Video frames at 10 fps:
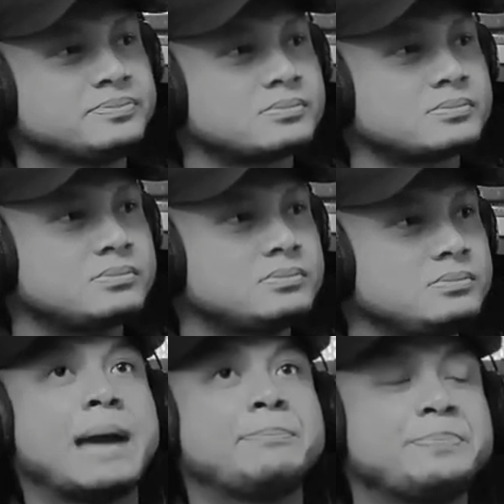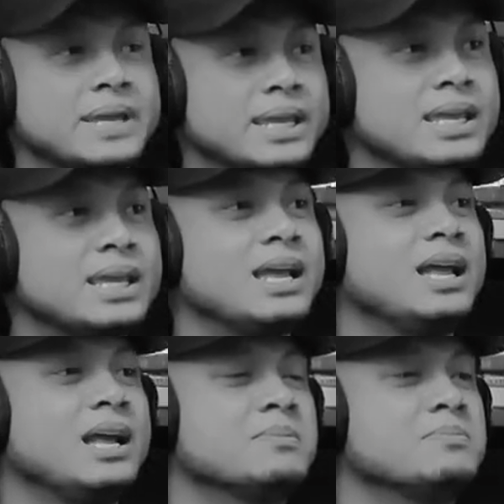Boleh. Okay. Tapi
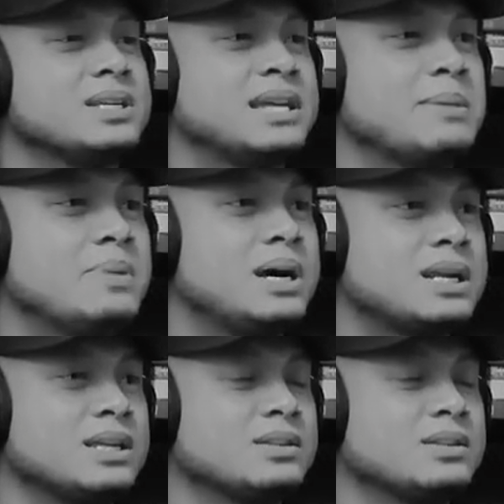bersabar